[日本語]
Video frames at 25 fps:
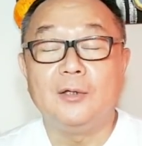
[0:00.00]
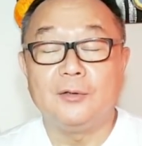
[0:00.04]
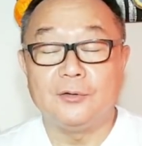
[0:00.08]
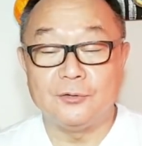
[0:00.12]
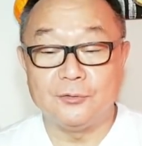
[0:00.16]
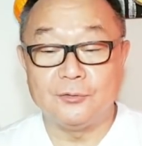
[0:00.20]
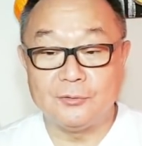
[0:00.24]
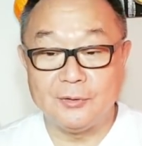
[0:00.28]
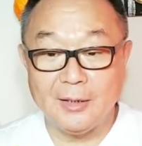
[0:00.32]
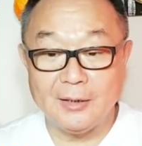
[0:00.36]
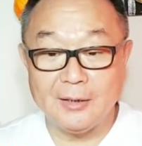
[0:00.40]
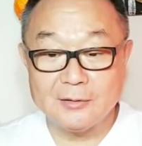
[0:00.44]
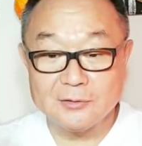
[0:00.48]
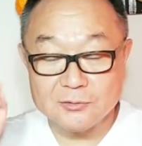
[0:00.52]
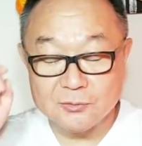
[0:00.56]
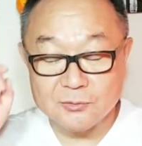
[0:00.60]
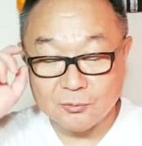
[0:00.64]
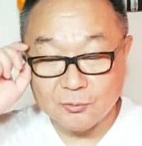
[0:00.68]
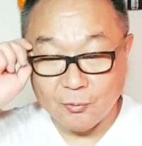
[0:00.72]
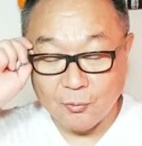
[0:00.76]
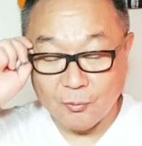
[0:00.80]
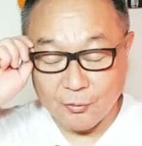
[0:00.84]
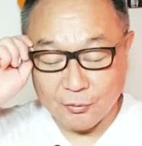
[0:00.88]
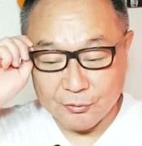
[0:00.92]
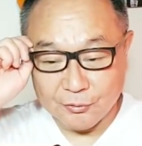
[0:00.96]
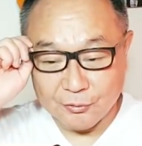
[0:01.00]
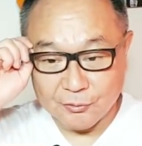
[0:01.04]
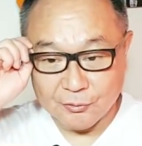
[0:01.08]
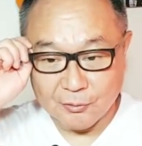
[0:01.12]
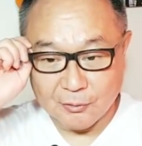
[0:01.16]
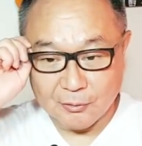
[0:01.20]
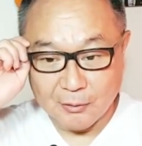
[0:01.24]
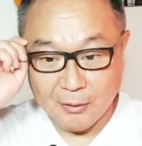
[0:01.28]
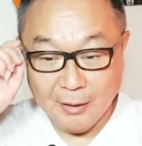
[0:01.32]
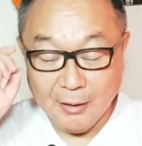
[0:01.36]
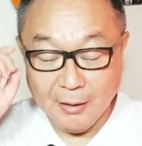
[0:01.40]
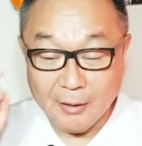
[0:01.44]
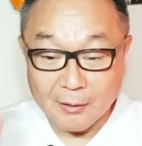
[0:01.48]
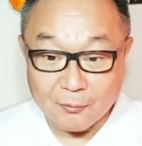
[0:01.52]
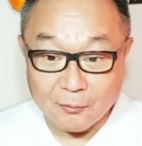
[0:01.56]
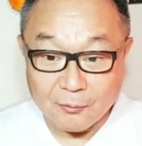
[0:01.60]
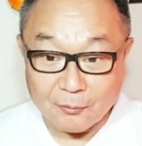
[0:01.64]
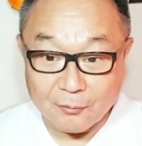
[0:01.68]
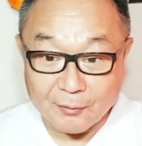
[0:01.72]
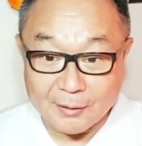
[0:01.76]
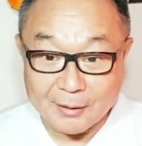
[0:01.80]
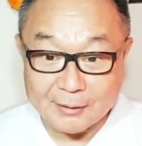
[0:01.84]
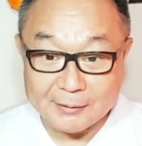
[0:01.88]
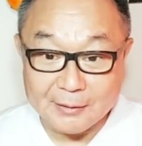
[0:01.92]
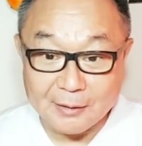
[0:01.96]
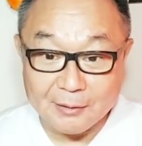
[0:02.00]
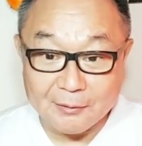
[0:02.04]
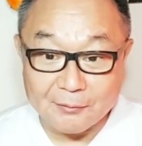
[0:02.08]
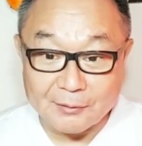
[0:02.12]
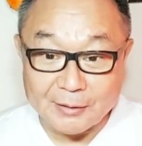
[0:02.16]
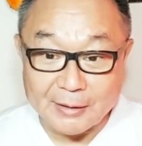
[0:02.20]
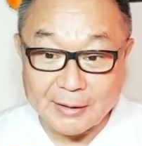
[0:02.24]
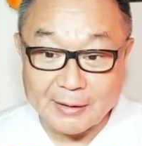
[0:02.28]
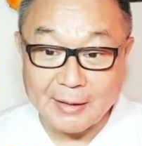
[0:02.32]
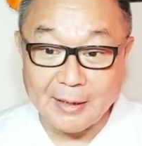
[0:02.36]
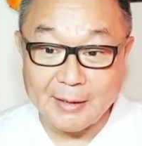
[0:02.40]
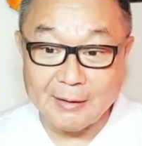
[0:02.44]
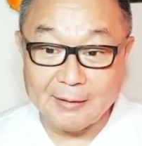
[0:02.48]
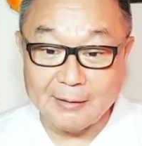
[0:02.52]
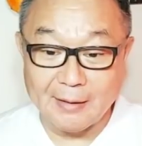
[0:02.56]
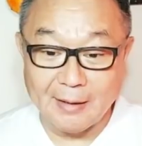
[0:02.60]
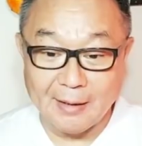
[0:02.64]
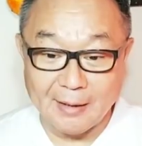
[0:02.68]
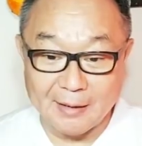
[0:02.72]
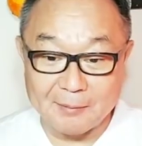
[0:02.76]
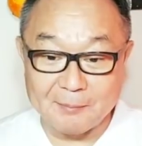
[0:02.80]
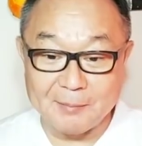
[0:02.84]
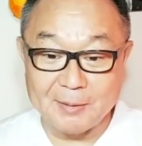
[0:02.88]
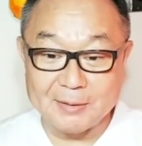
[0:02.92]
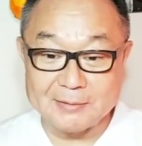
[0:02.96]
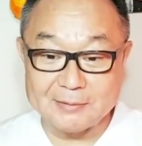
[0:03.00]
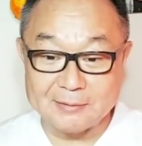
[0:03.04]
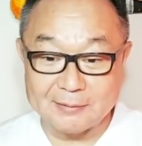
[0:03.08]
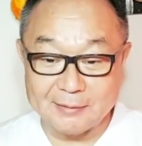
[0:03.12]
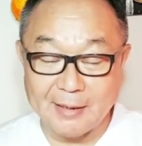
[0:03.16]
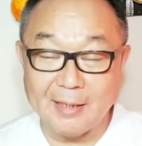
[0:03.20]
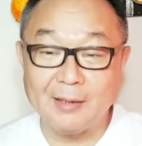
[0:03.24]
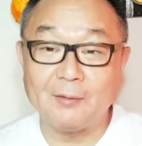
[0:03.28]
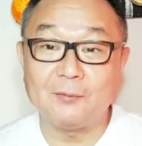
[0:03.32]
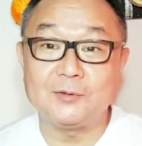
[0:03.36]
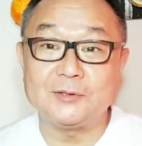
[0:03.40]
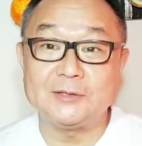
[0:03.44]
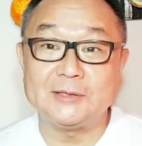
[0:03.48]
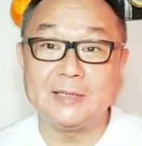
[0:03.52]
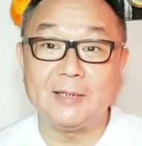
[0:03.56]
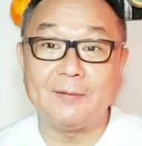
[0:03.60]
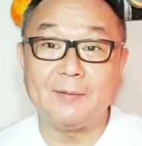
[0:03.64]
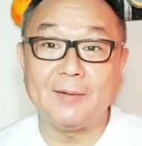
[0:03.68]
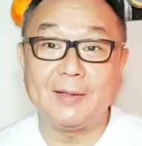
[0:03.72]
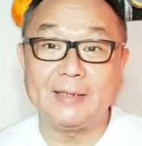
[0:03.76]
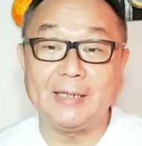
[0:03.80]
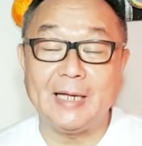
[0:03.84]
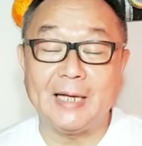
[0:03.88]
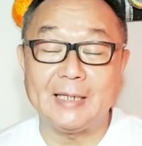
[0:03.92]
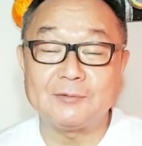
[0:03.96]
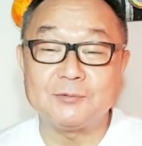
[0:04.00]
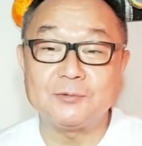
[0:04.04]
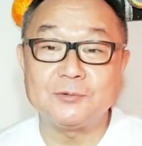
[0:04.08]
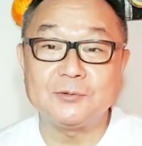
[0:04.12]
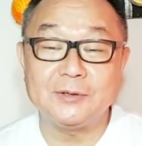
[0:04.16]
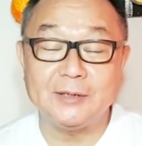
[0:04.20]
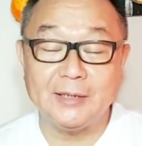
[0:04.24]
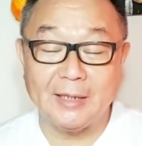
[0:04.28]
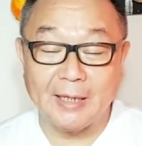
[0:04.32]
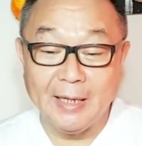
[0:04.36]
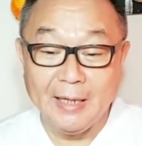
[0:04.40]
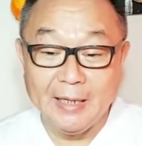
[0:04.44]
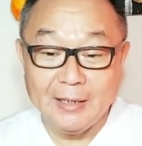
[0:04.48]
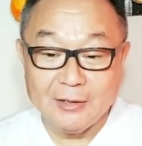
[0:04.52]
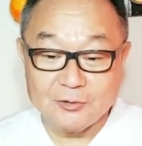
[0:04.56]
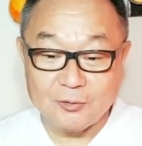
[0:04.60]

いうねこういうこの方の意見でありますねこちらはヤフーに